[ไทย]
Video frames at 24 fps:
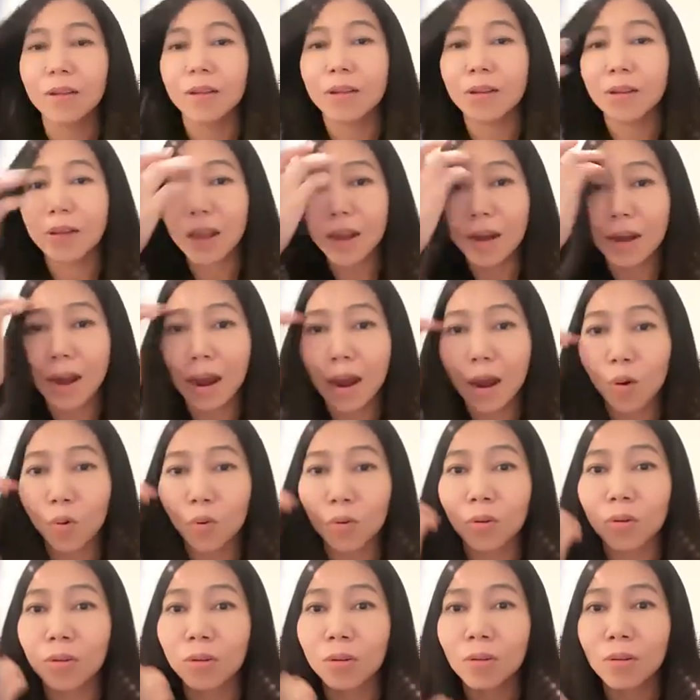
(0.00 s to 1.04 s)
หน้าหนาว
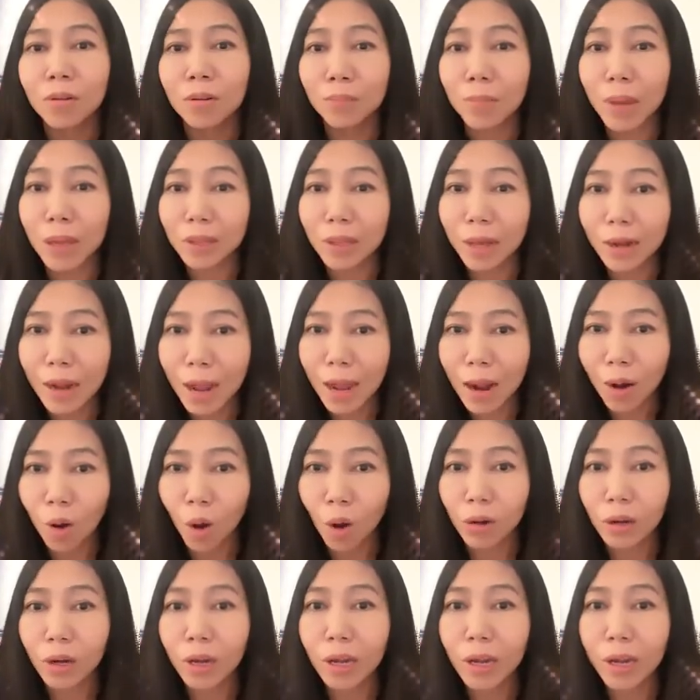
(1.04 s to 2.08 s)
แม้แต่หน้าร้อ
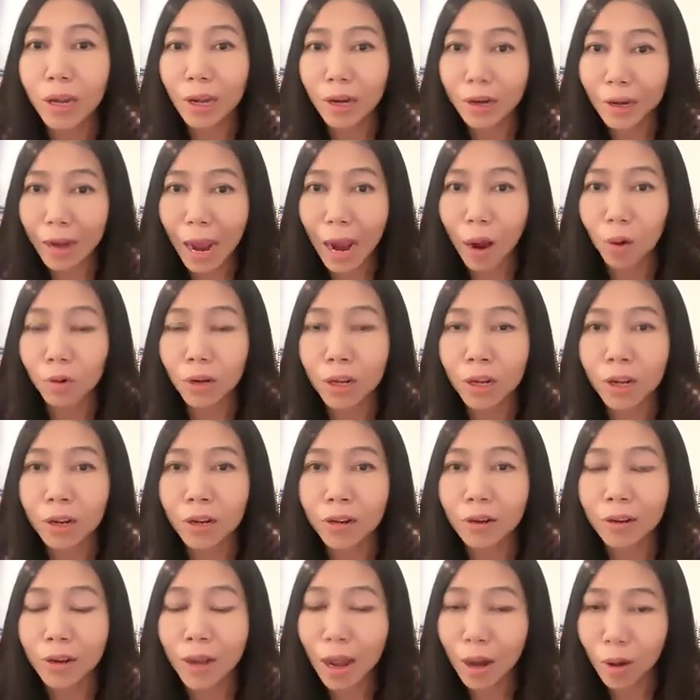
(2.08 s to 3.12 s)
นที่นี่ยังหนาวเลยค่ะ
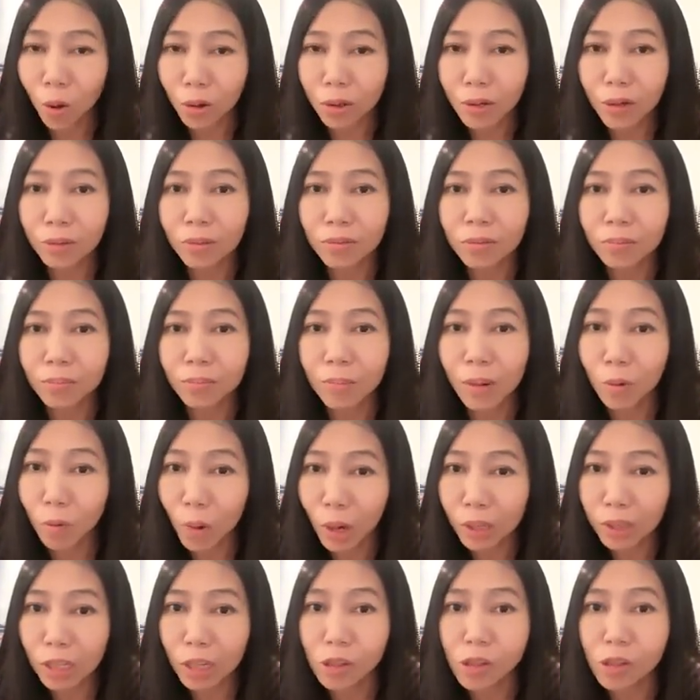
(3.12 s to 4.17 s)
หน้าร้อนยังบางวั
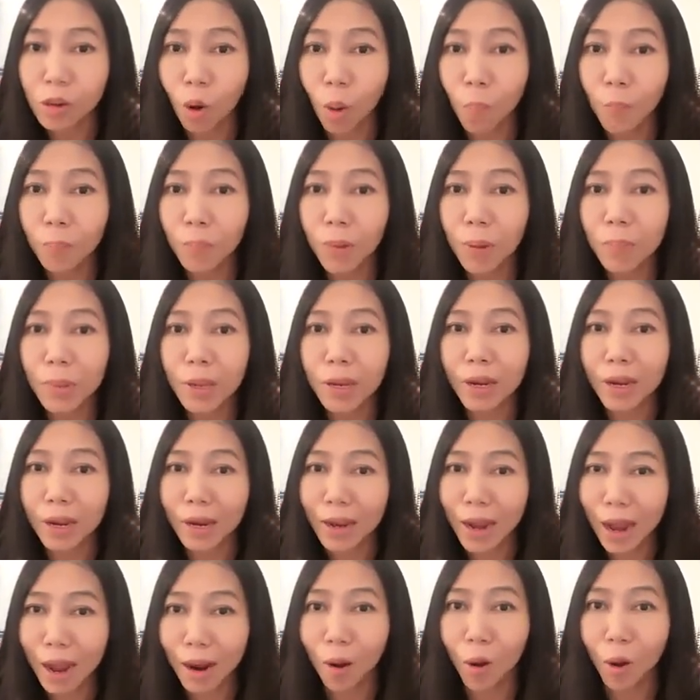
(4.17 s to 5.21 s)
นติดลบก็มีนะ
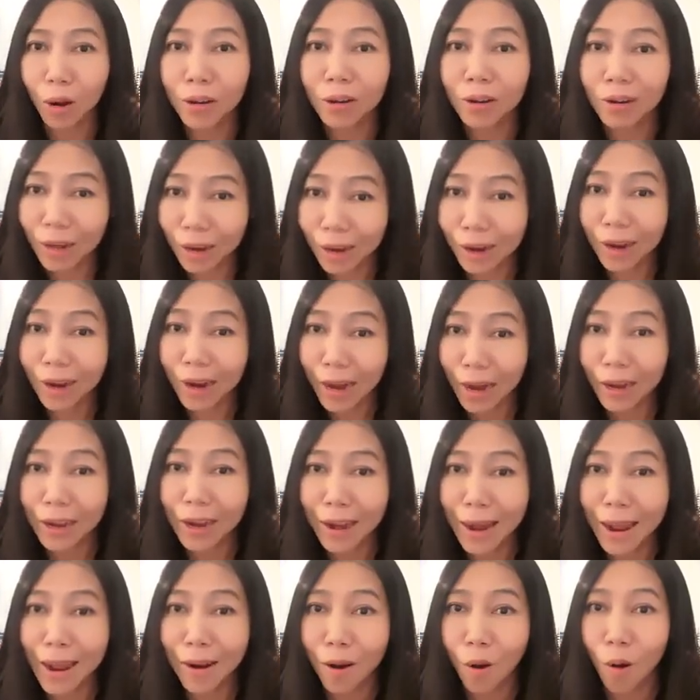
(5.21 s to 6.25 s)
หน้าร้อน ขนาดใน
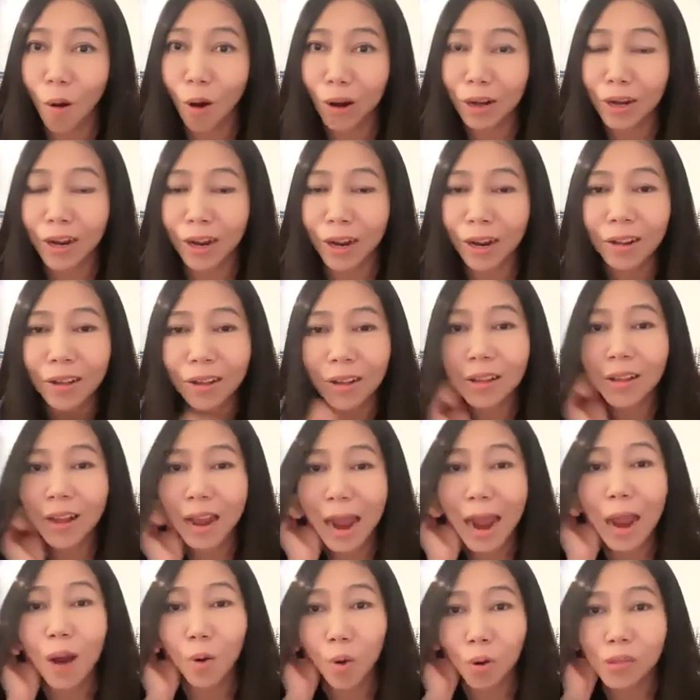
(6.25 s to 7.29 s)
หน้าร้อนนะคะ
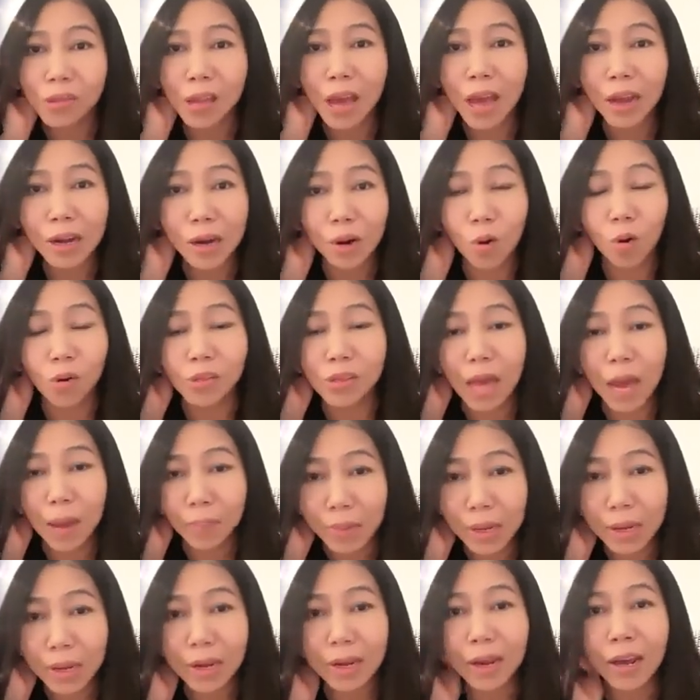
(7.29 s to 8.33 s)
ห้าองศาหนึ่งองศา
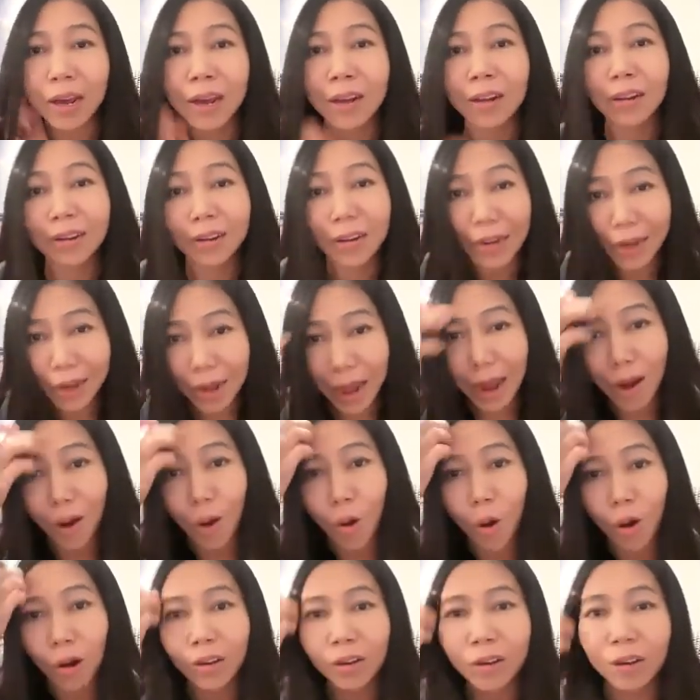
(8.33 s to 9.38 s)
มีนะคะในหน้า
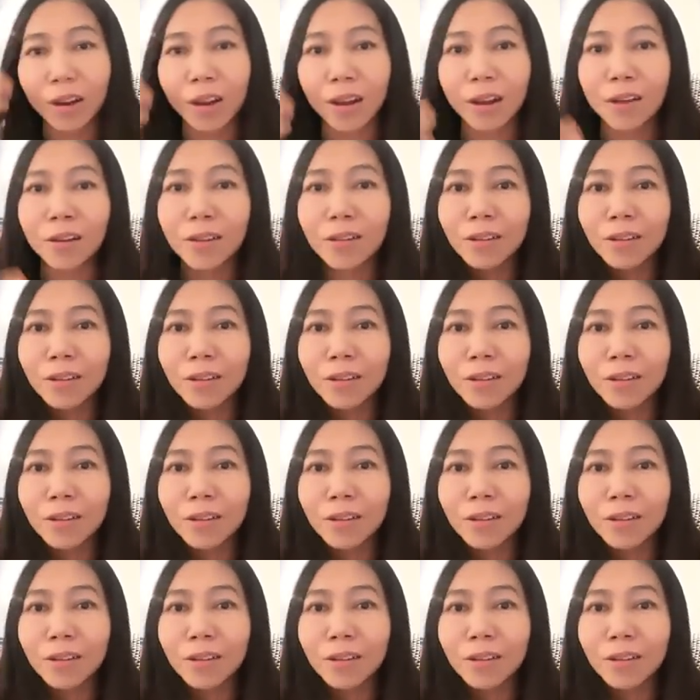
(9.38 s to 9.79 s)
ร้อนนะคะ